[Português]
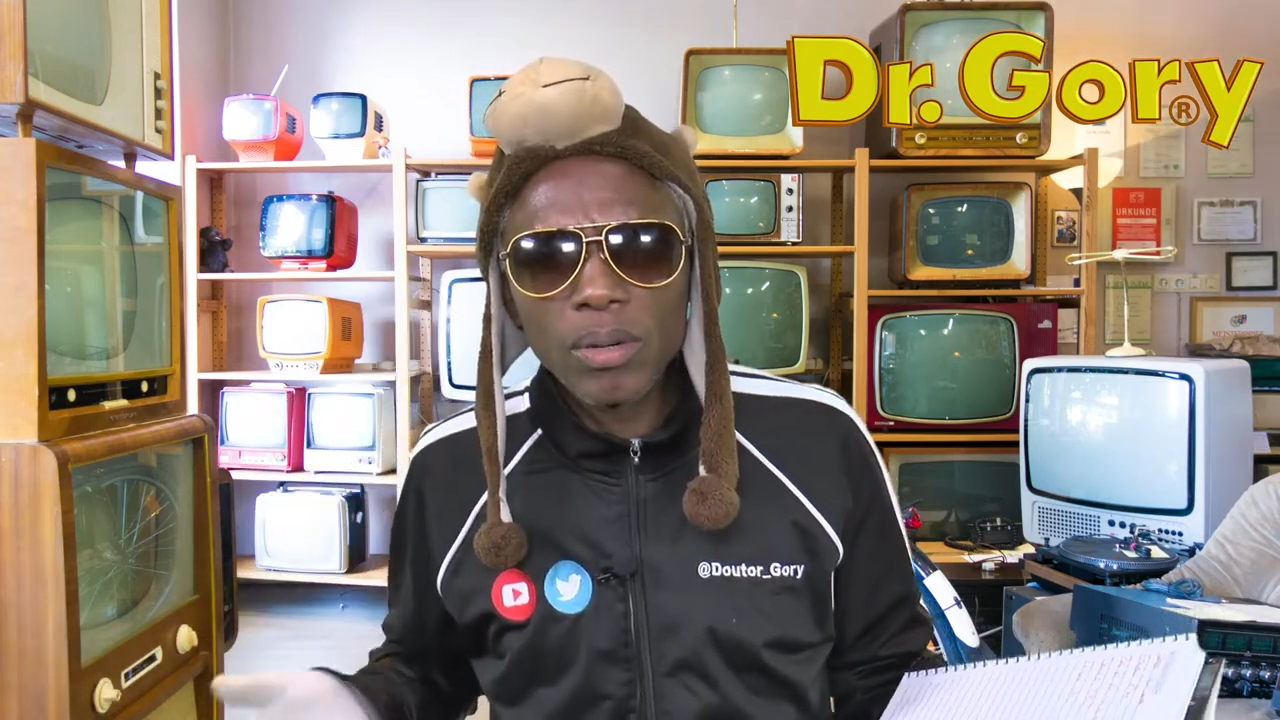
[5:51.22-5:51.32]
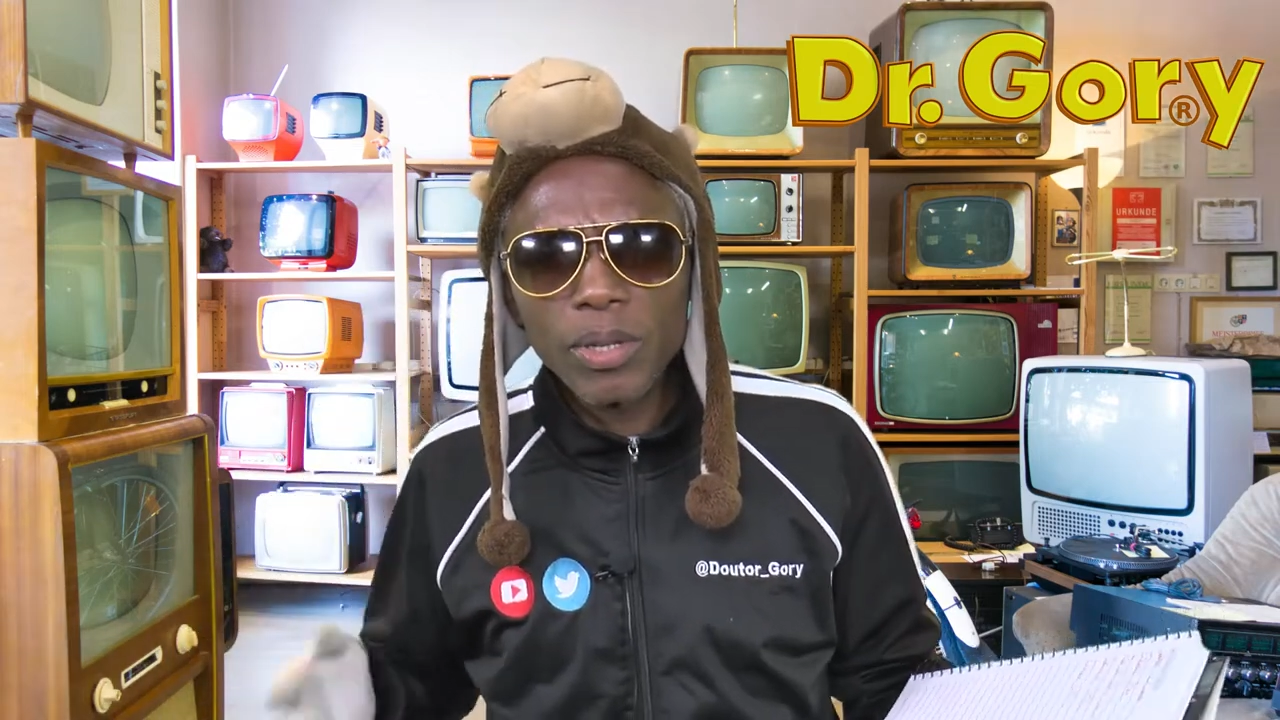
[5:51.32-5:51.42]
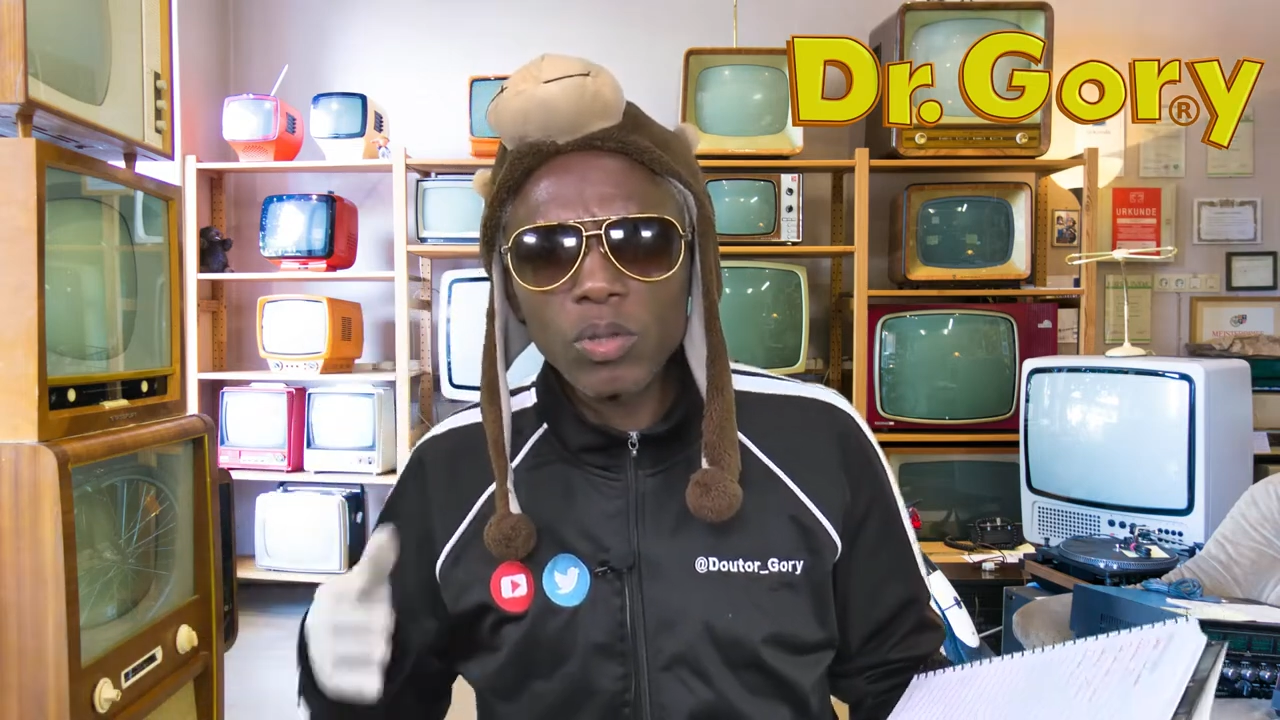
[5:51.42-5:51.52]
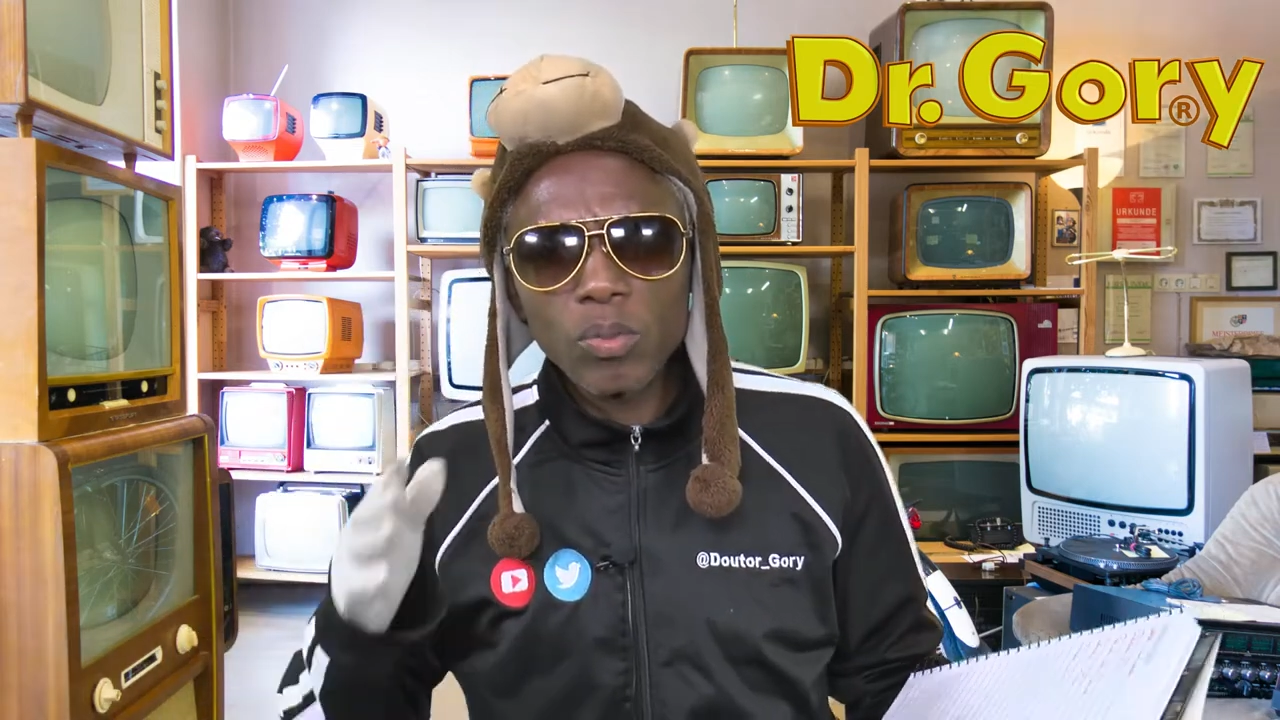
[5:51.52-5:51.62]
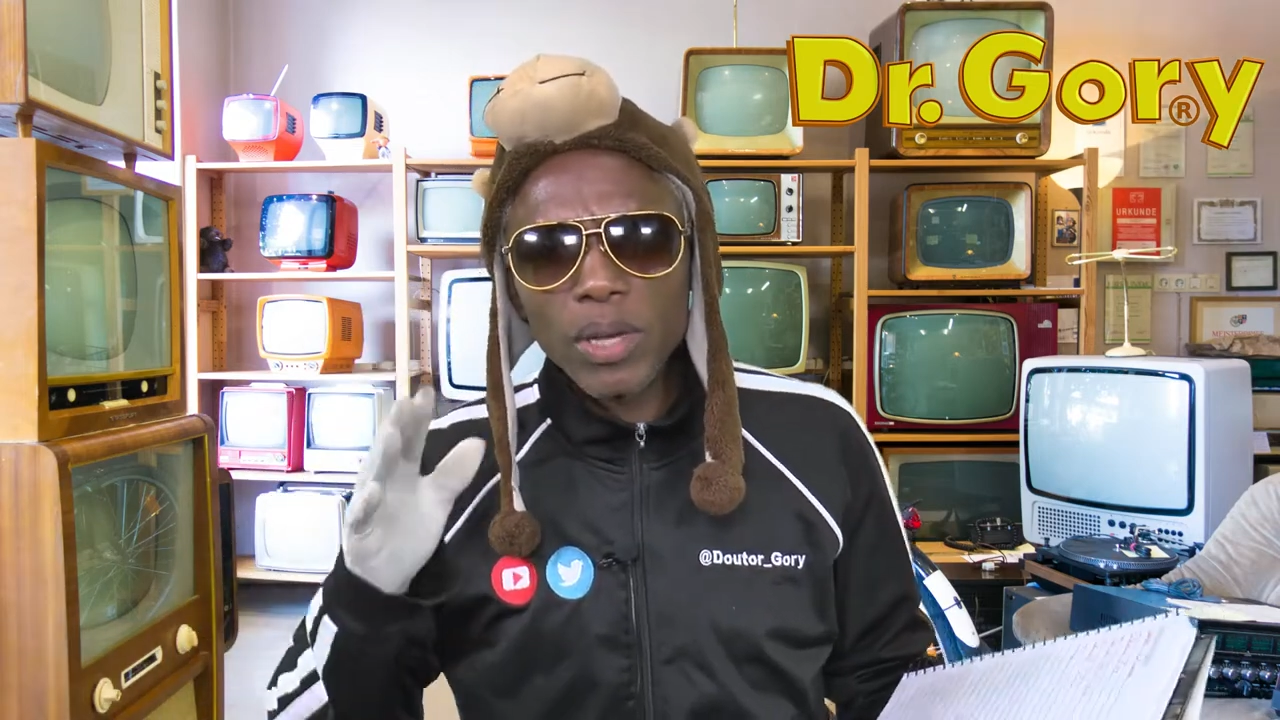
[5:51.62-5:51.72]

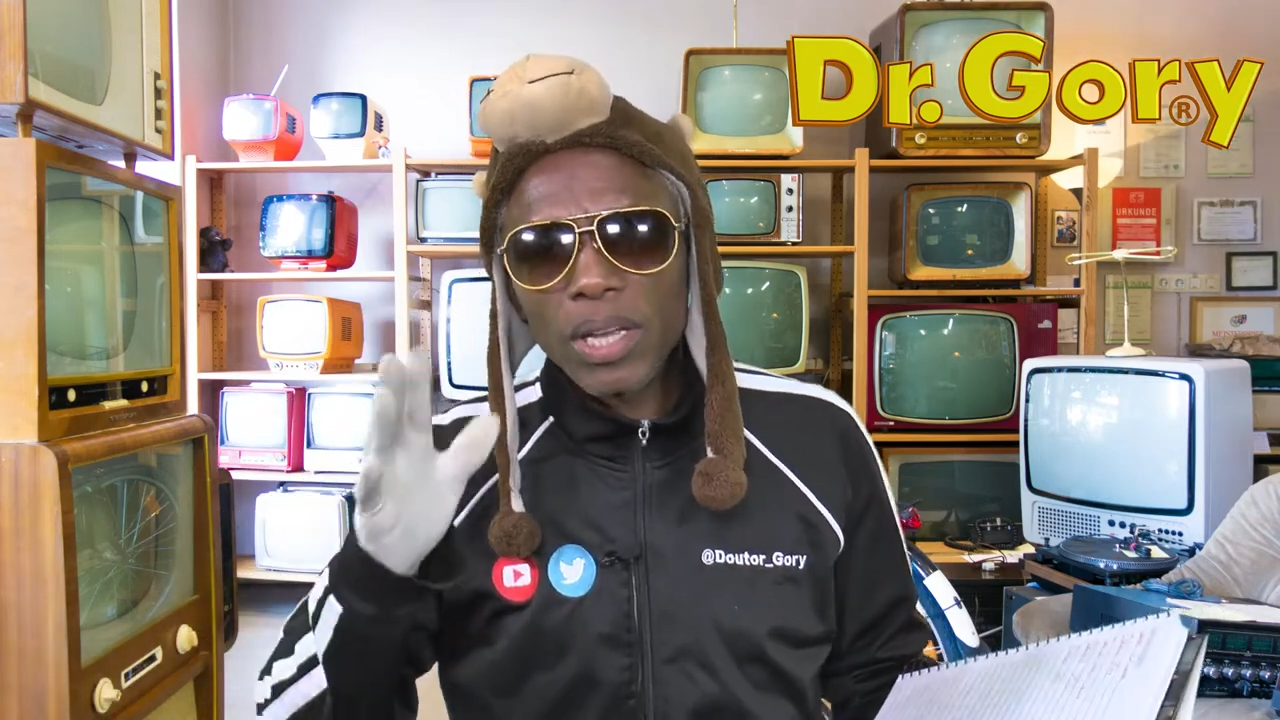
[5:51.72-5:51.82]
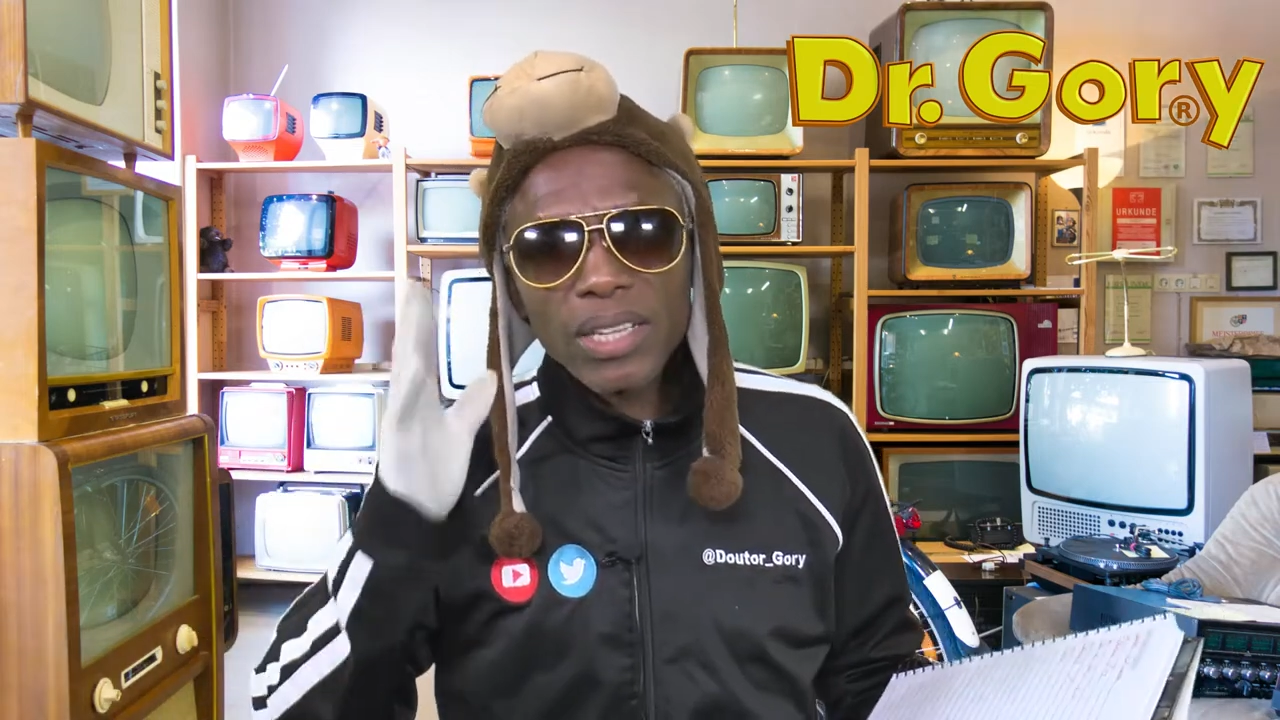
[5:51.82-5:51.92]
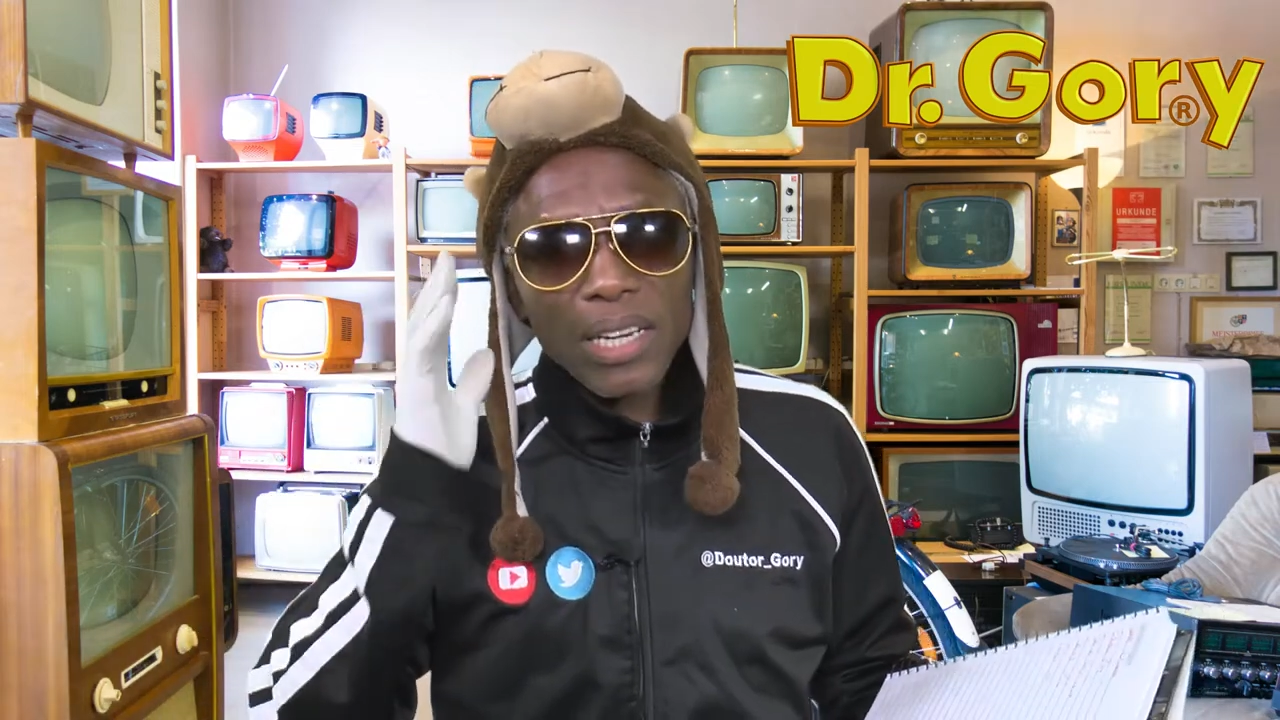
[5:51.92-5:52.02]
Mas tudo bem, ele